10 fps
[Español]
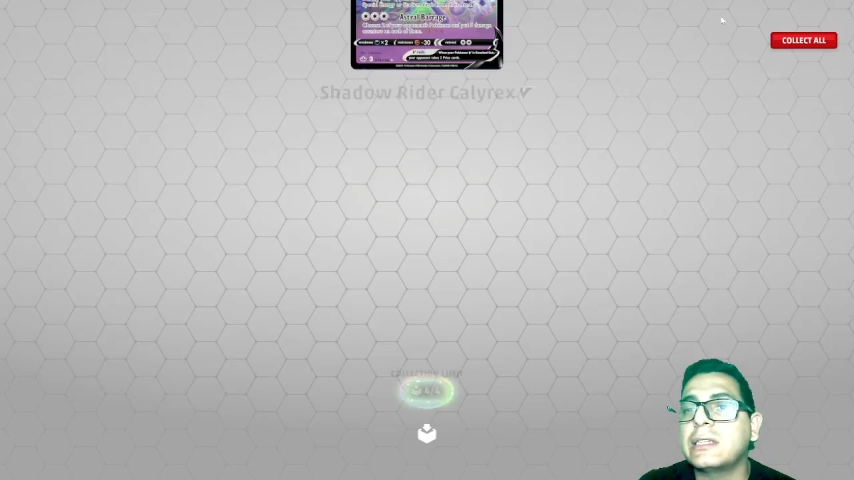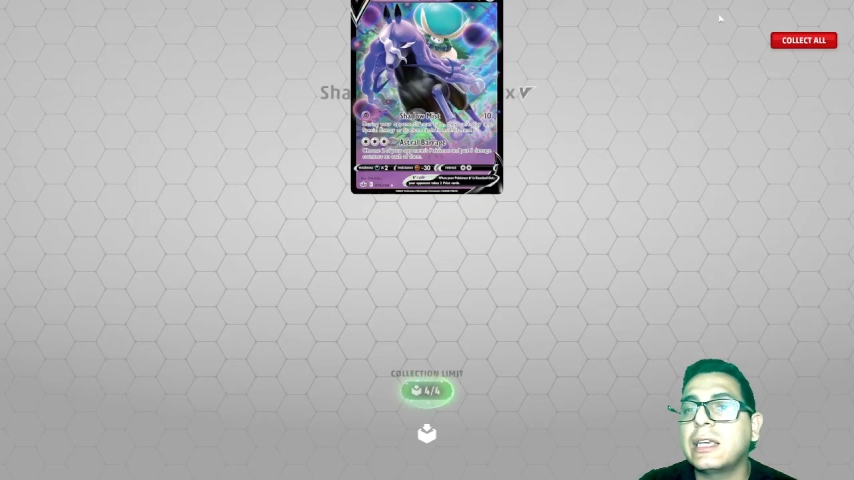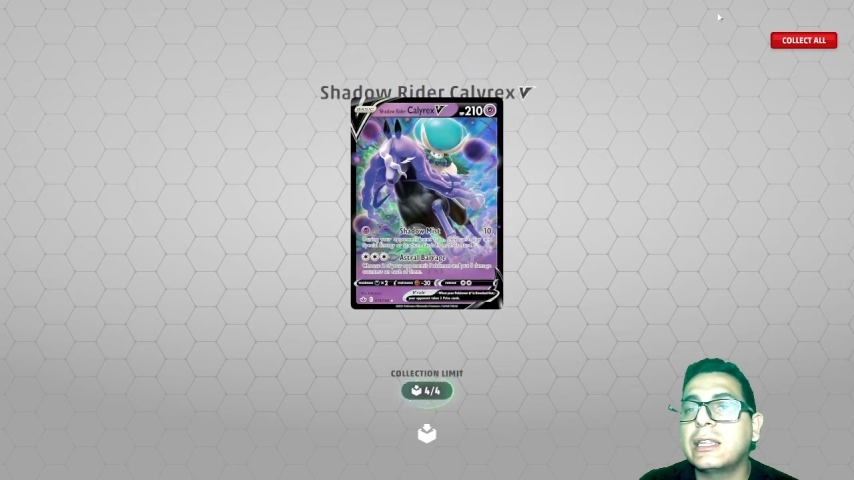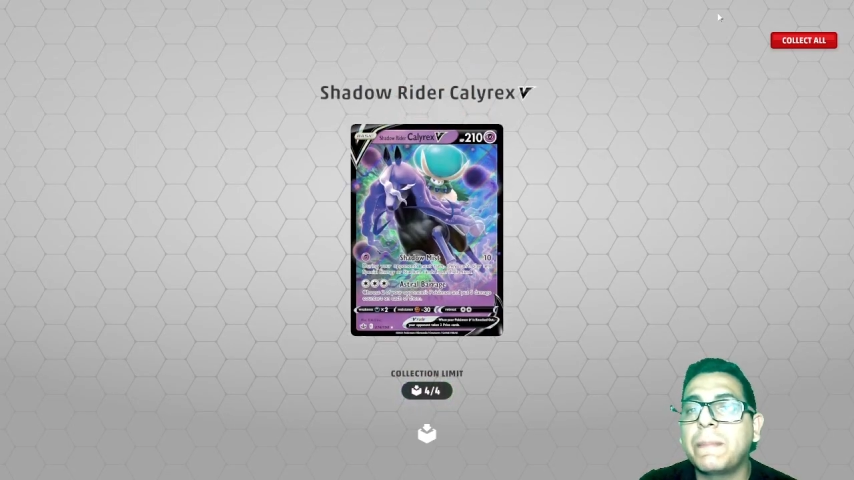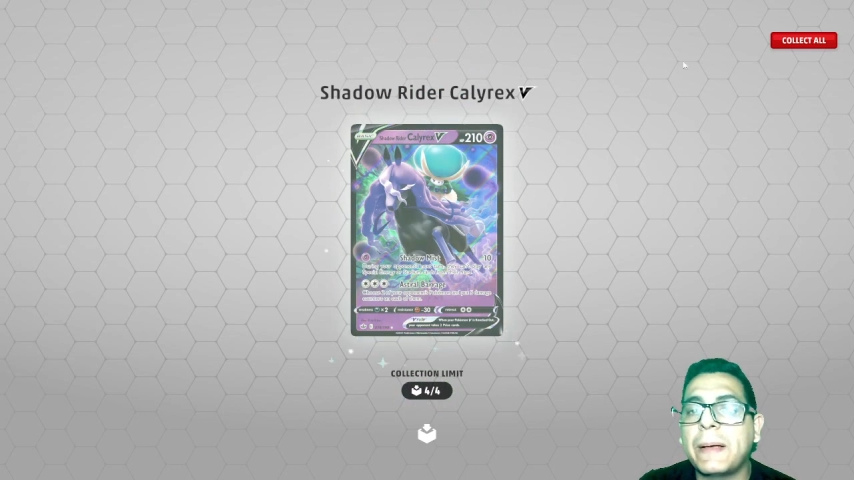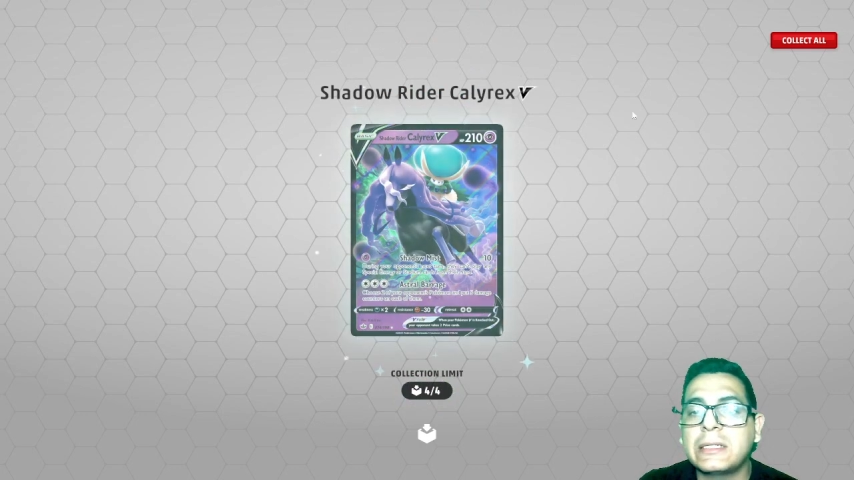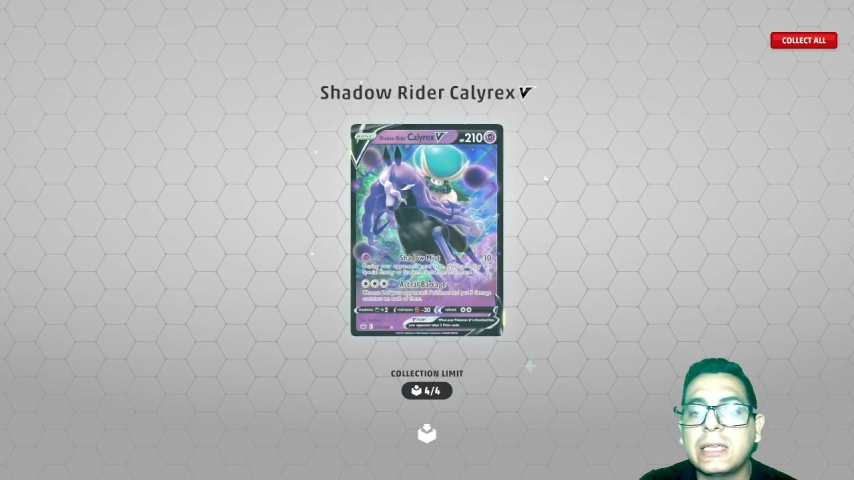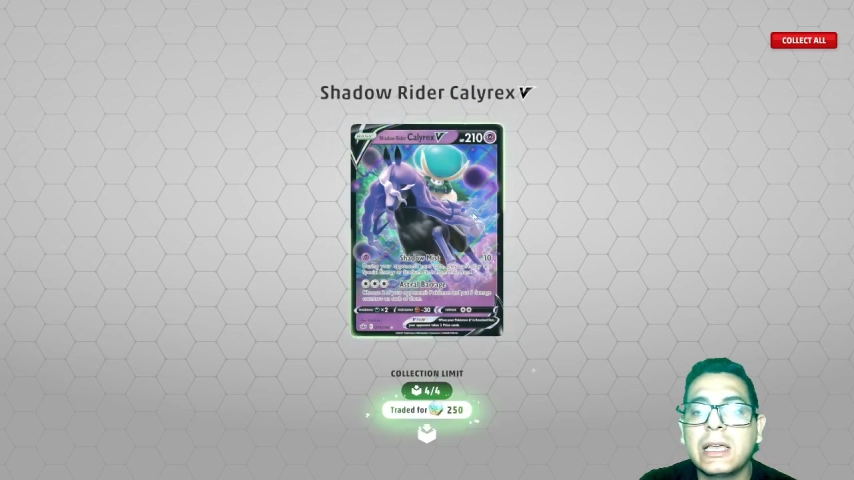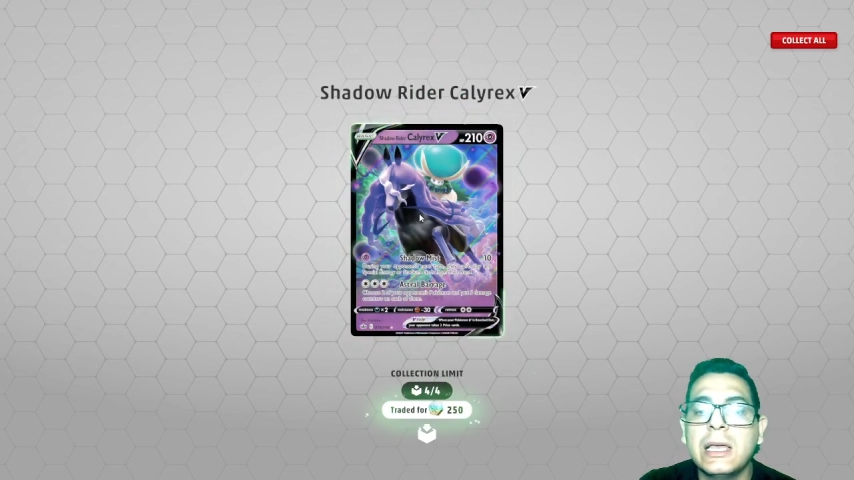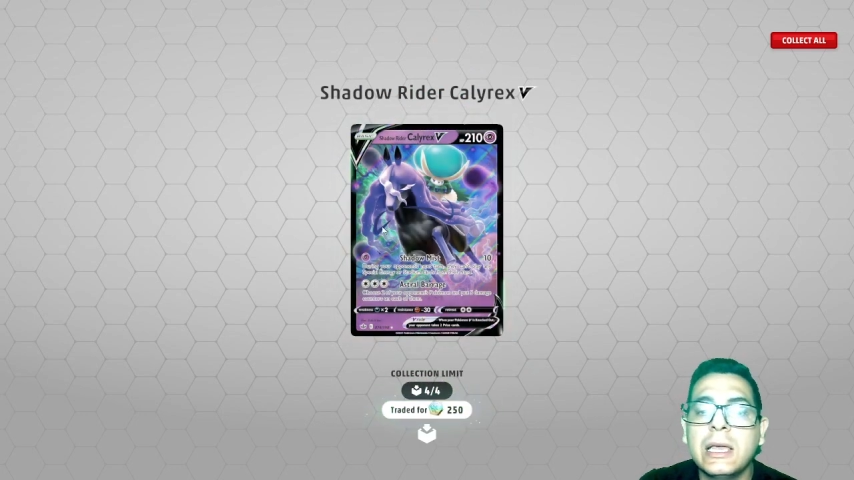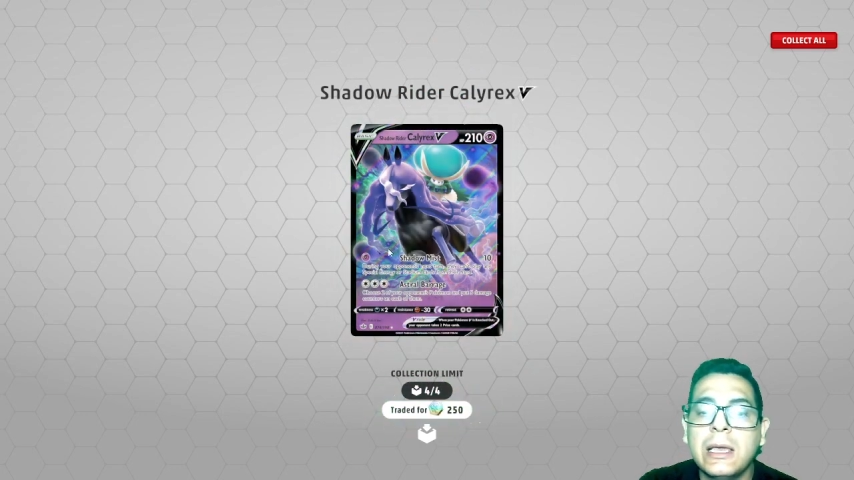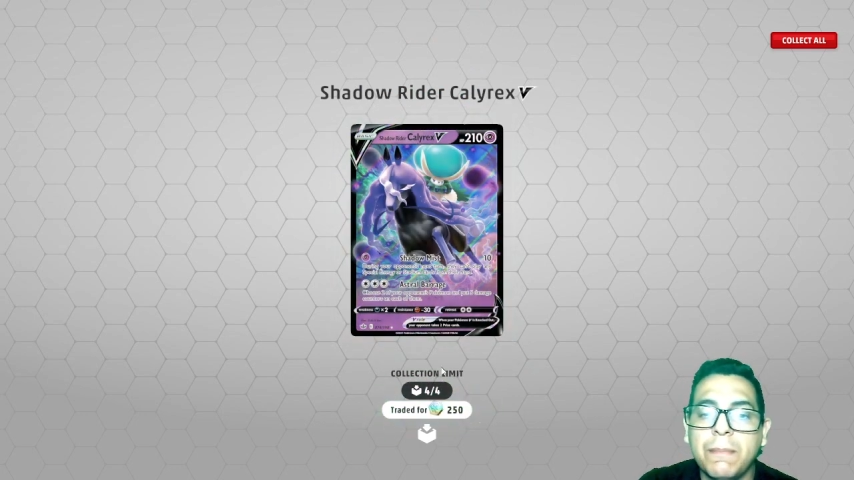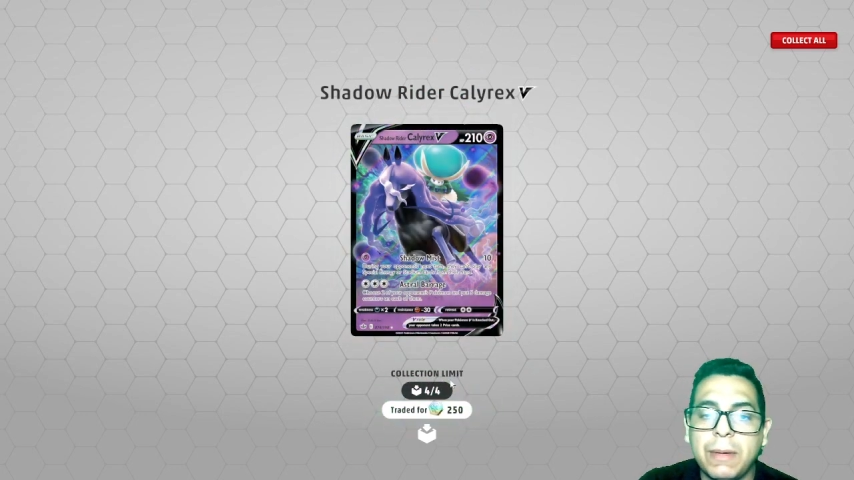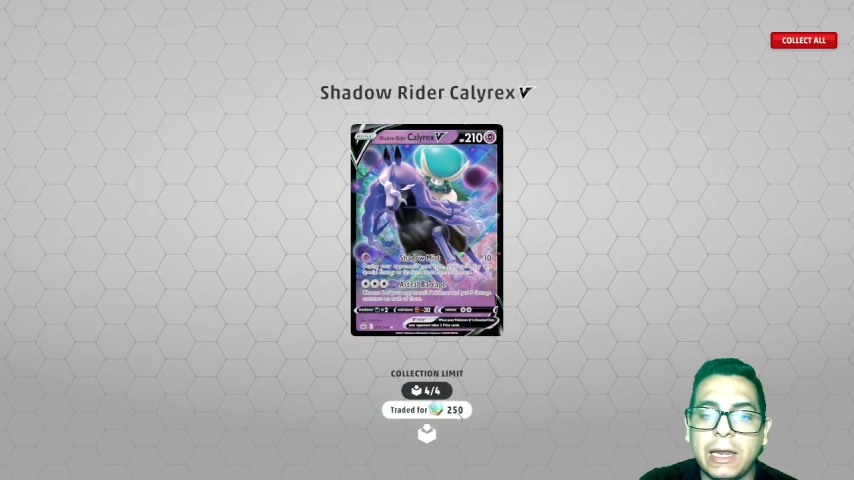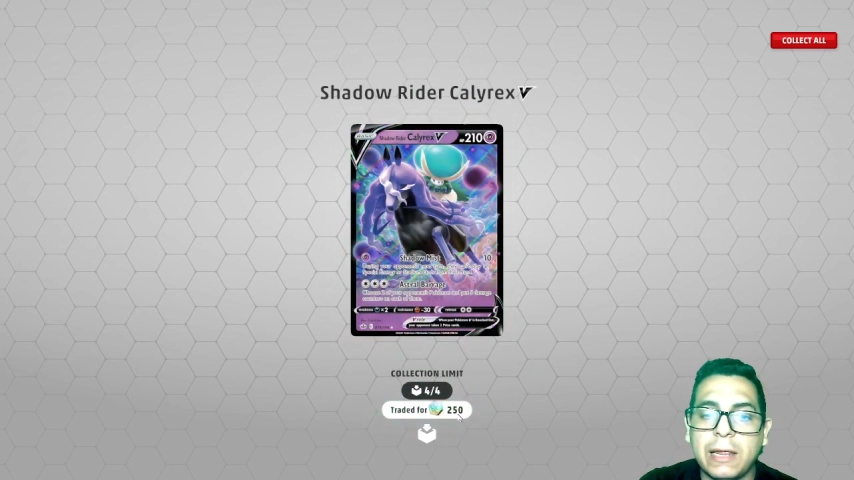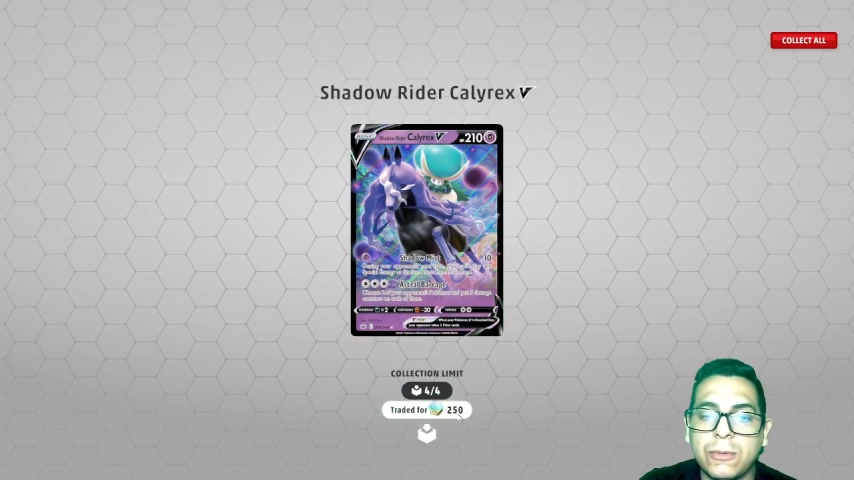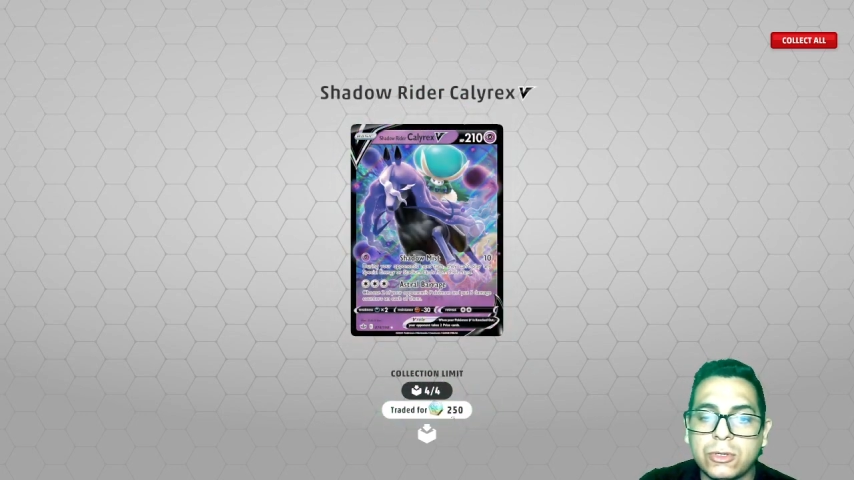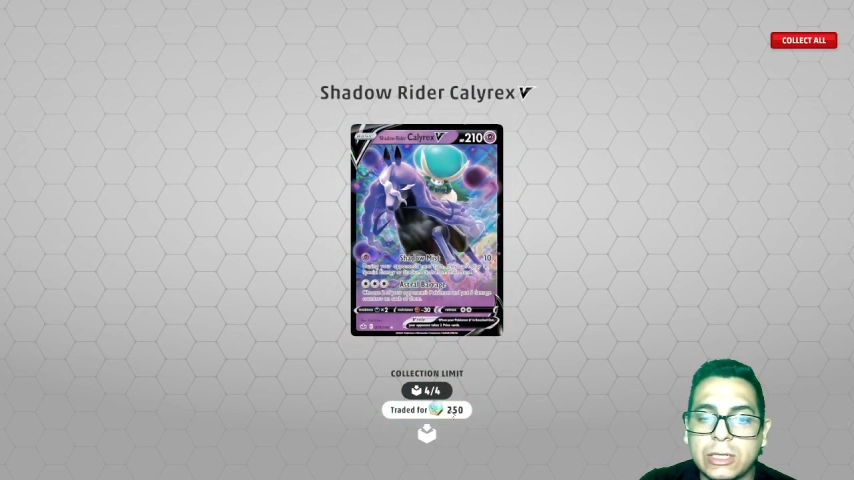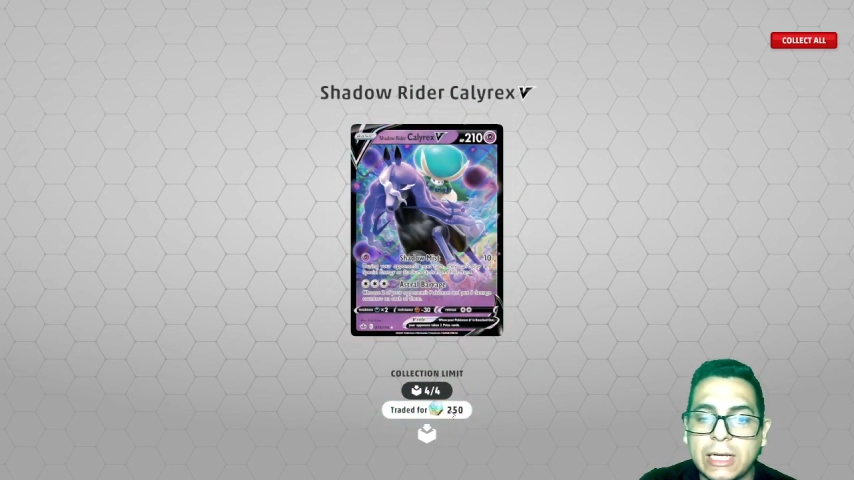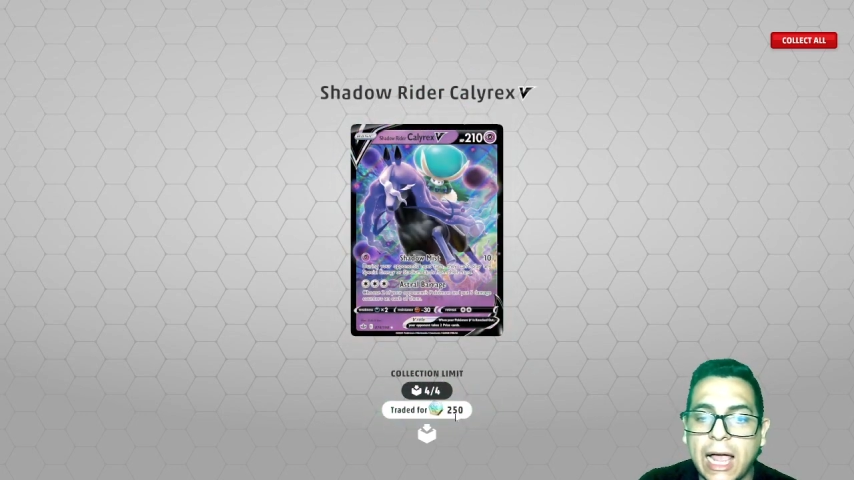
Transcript: el siguiente pase veremos.